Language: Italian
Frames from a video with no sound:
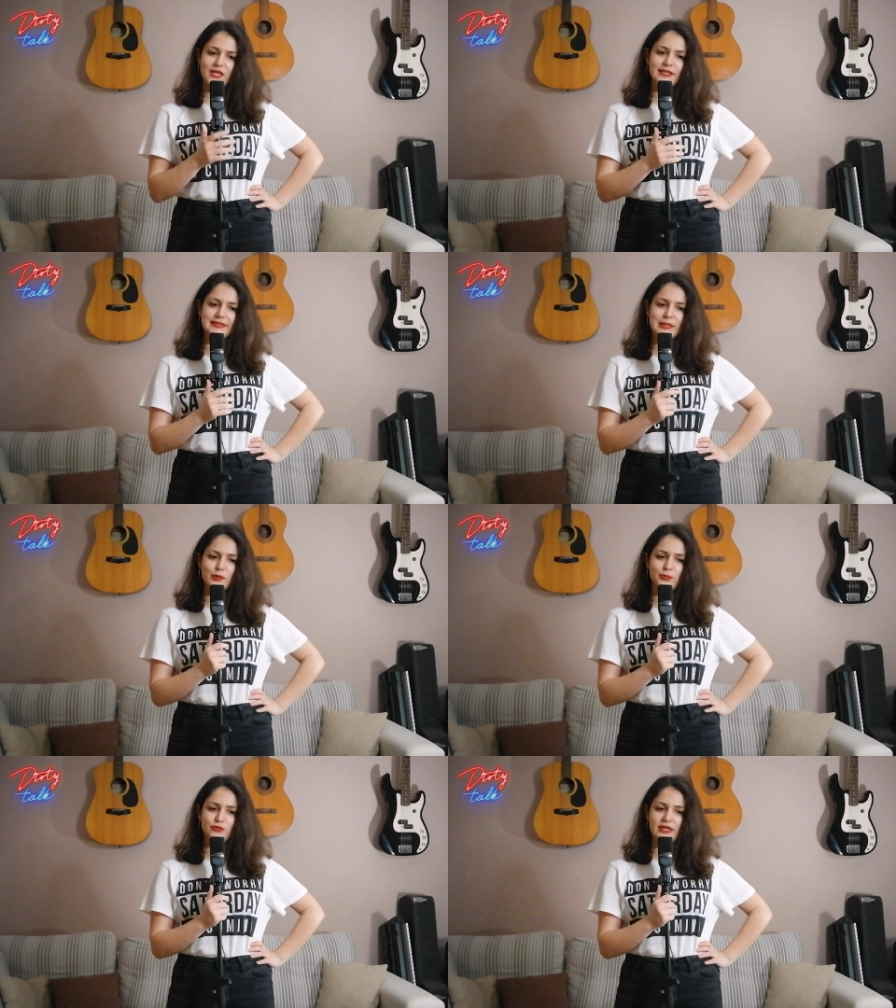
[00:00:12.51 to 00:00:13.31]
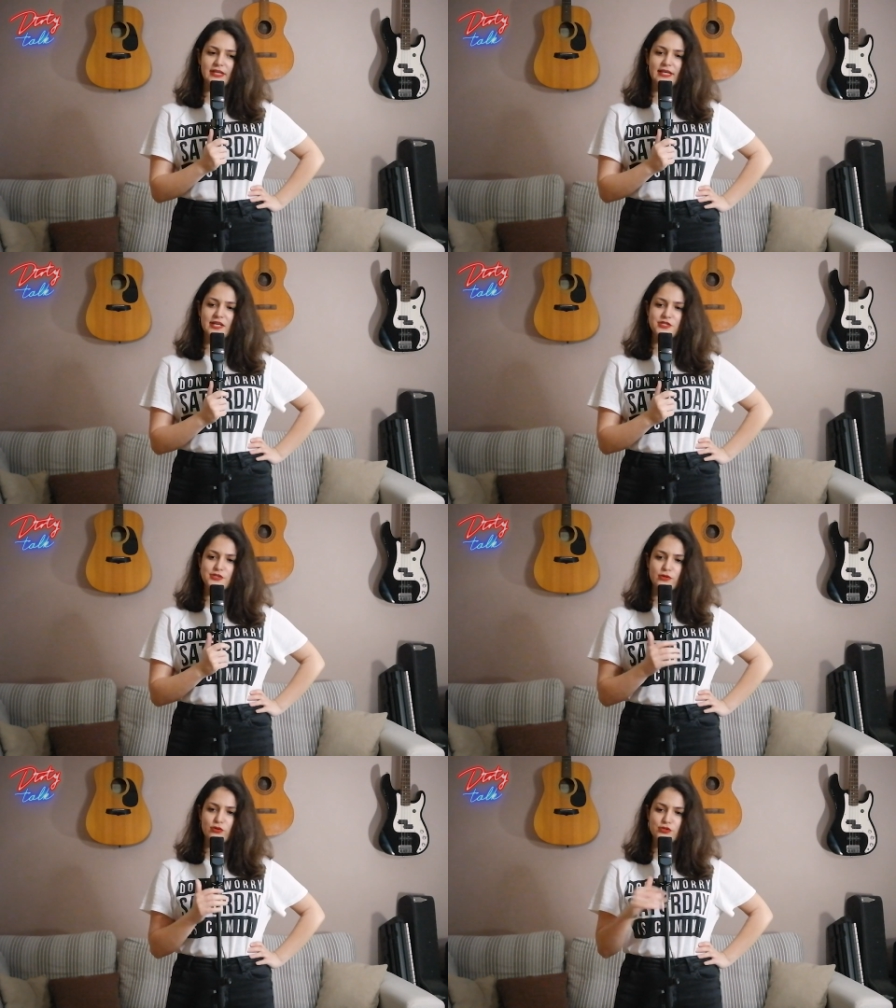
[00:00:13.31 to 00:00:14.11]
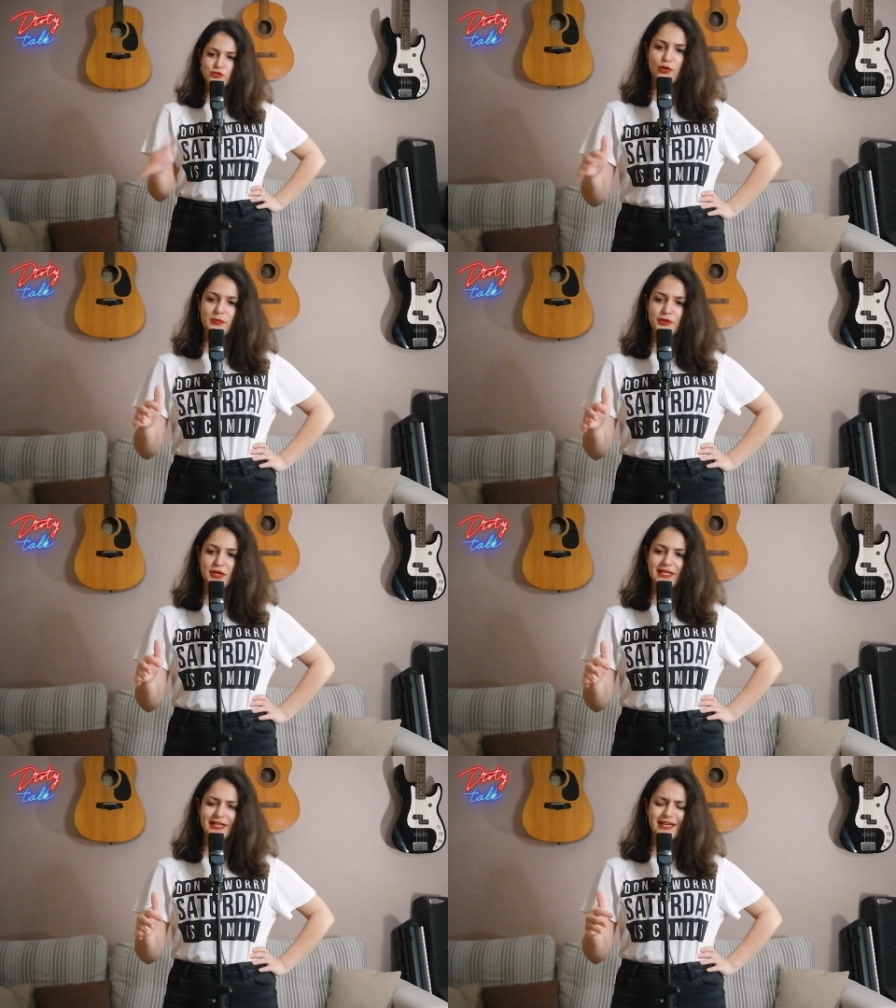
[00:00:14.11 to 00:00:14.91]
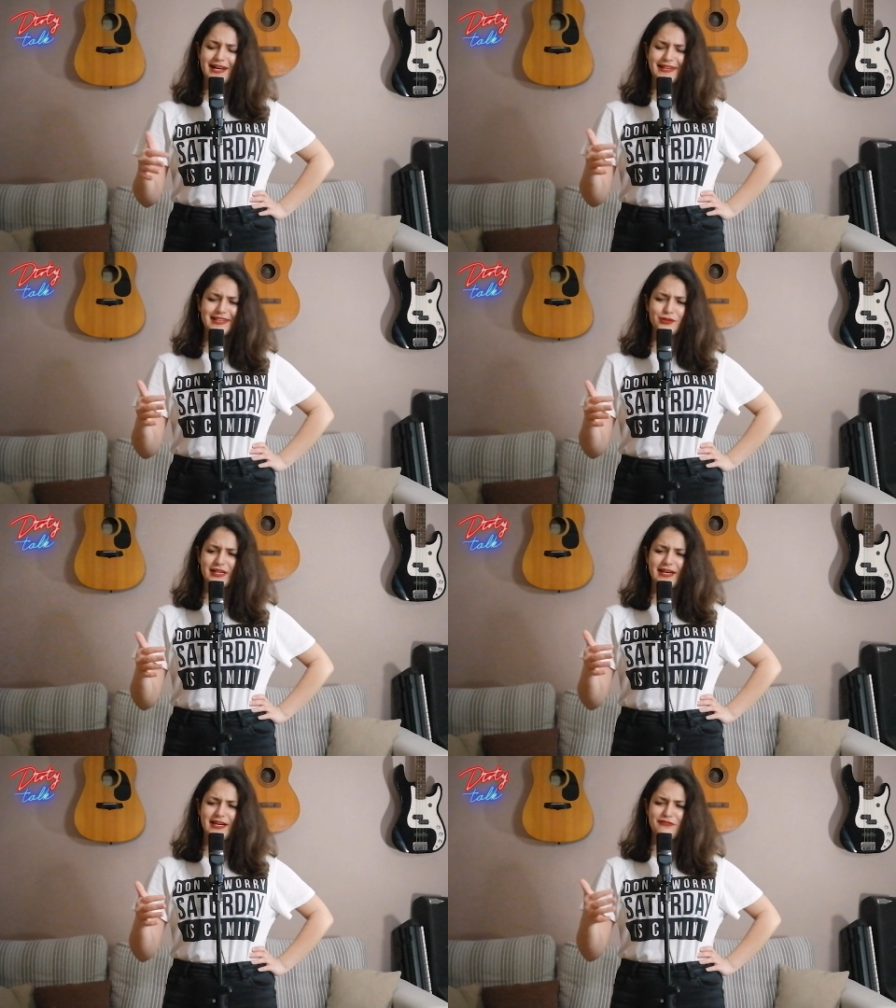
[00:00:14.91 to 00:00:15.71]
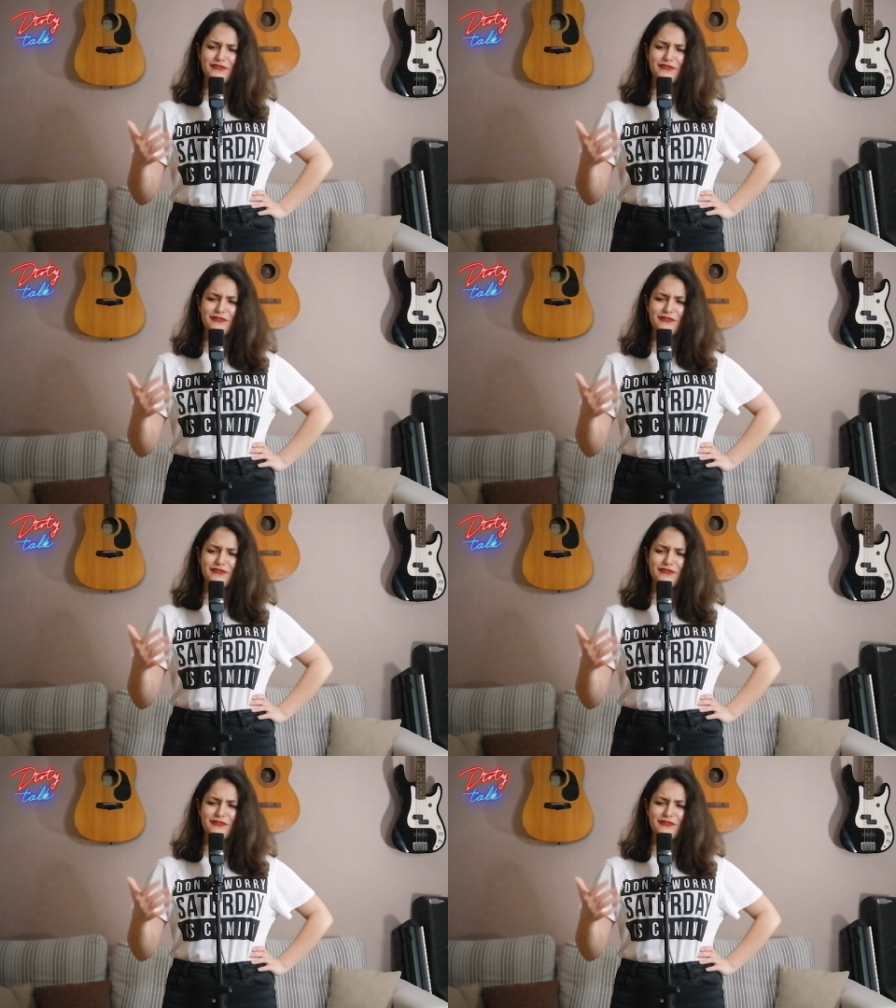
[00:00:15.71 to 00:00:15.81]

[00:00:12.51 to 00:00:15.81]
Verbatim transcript: il triplo più vecchia, ci sono solo minorenni e credo che il